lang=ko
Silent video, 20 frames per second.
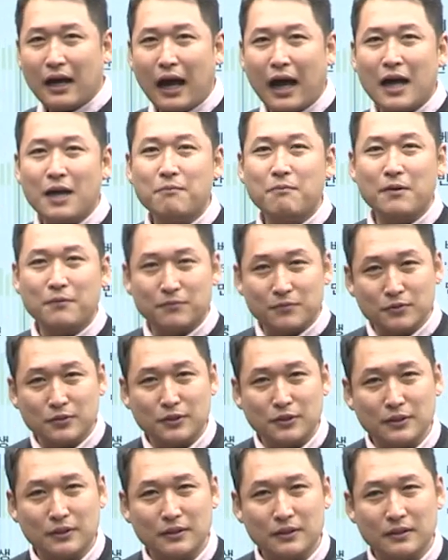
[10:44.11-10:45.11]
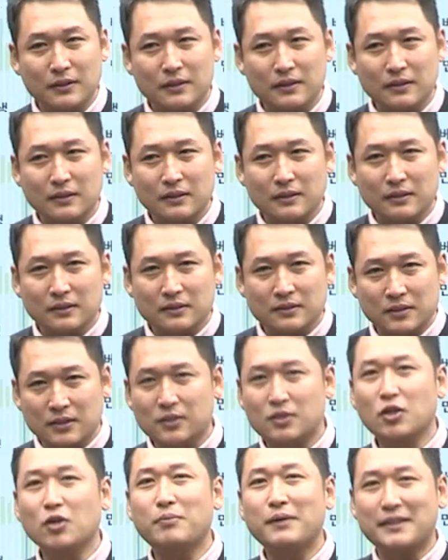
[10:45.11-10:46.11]
IMF를
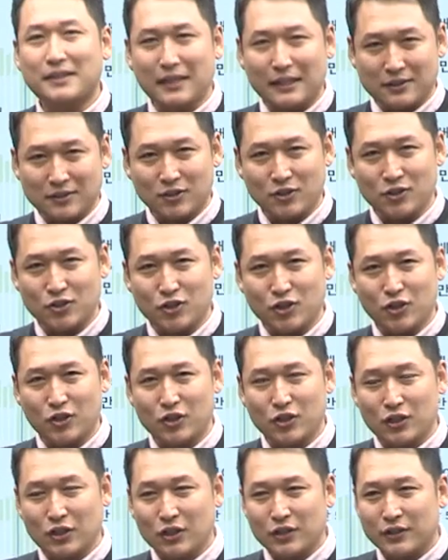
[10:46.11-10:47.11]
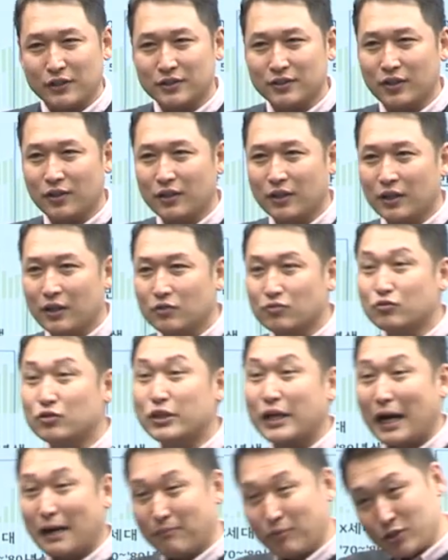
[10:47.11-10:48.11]
지켜봤다는 거죠. 그래서
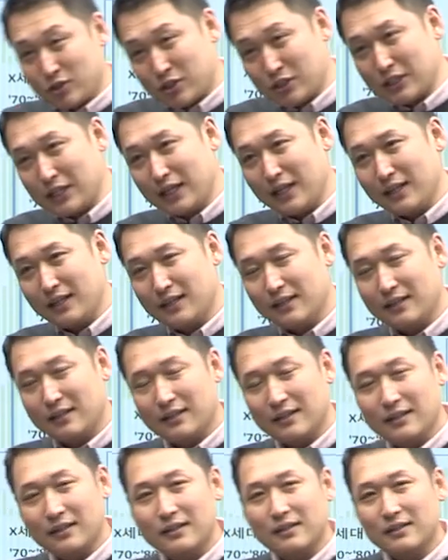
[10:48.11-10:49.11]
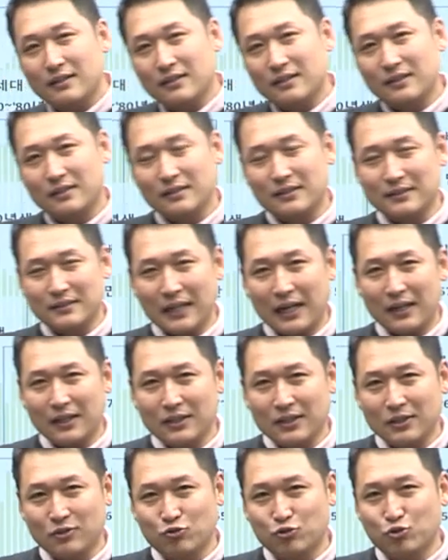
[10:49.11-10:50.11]
우리 아버지가 이, 사,
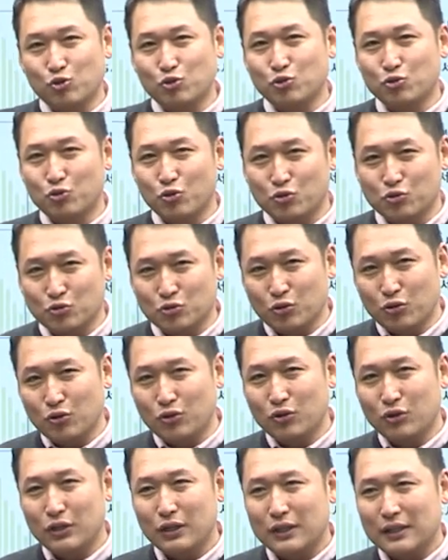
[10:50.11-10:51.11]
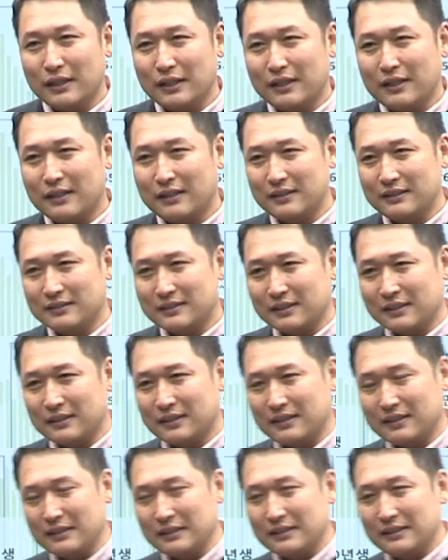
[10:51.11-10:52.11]
이 구조조정으로 어,
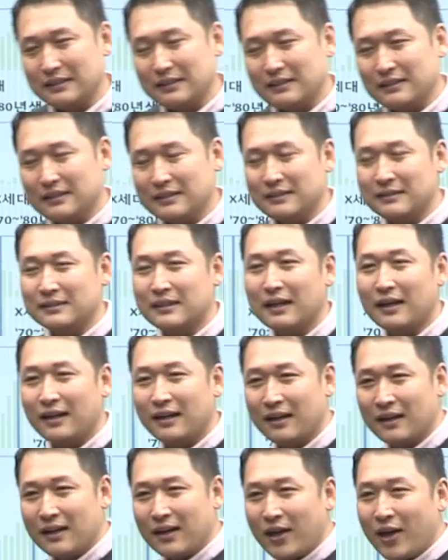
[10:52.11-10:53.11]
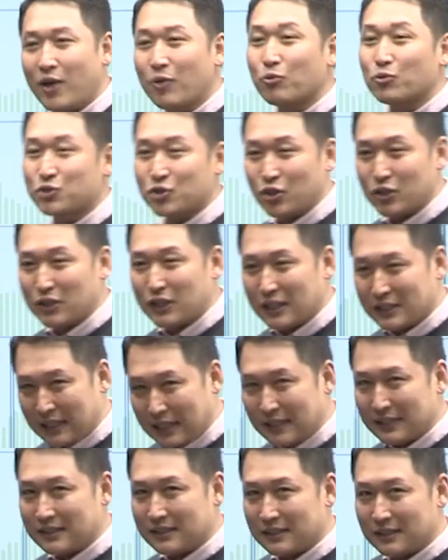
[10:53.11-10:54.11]
이제 인사 해고 처리가
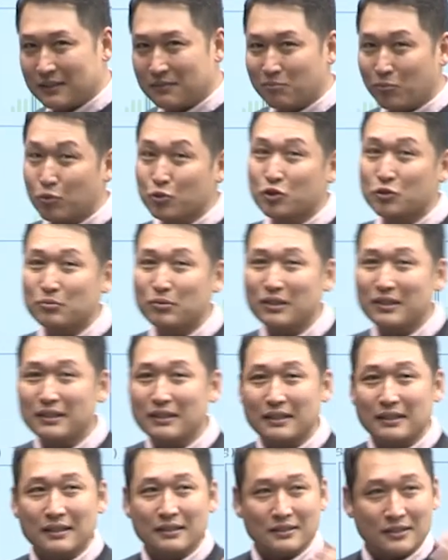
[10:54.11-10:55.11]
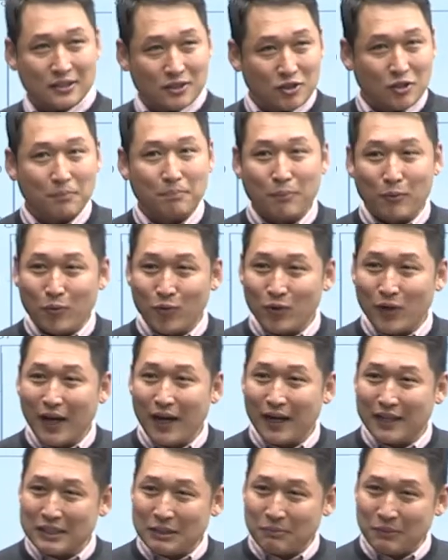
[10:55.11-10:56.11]
된 모습을 직접 보거나
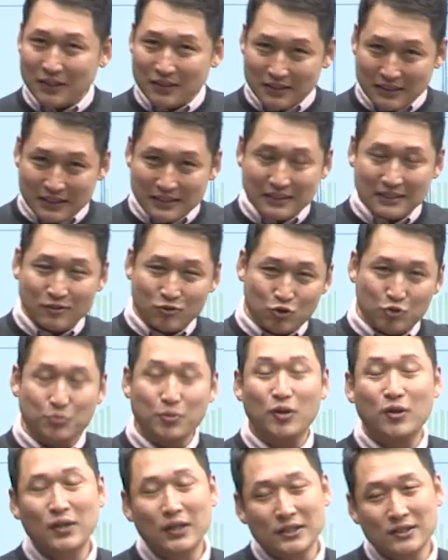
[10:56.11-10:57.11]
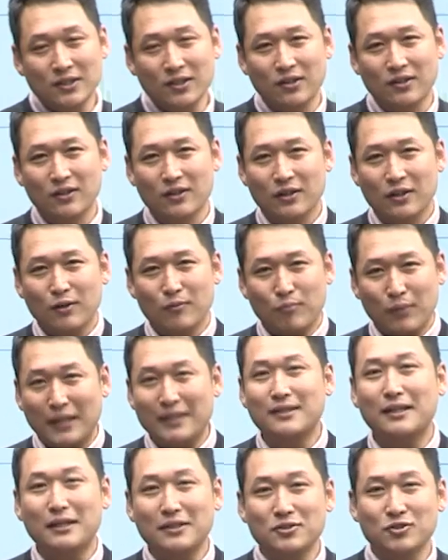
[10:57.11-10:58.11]
아니면 주변에서
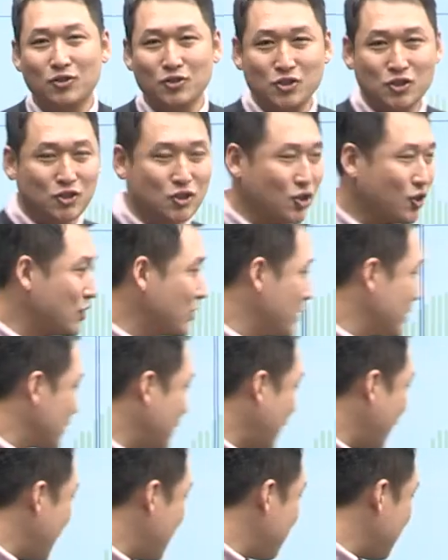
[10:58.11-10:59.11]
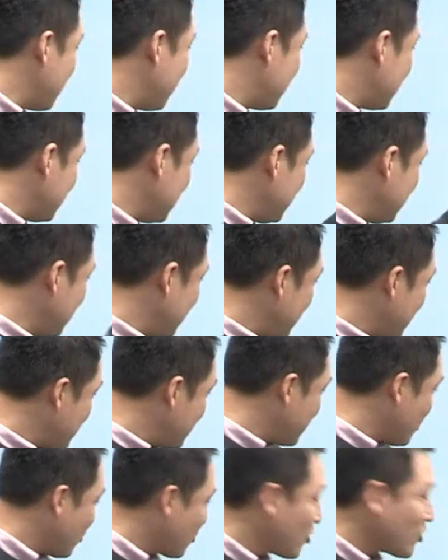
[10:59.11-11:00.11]
봤다는 것이죠. 그러니까 IMF를
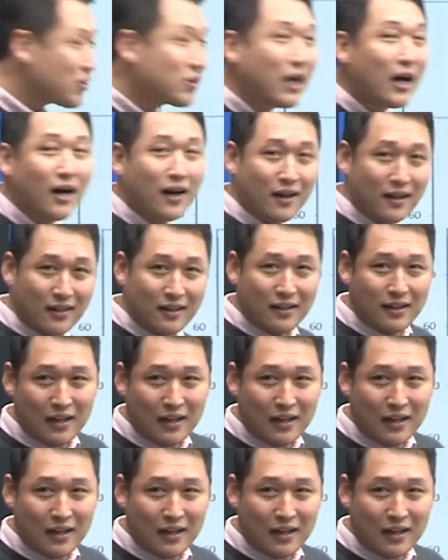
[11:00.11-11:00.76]
겪었다.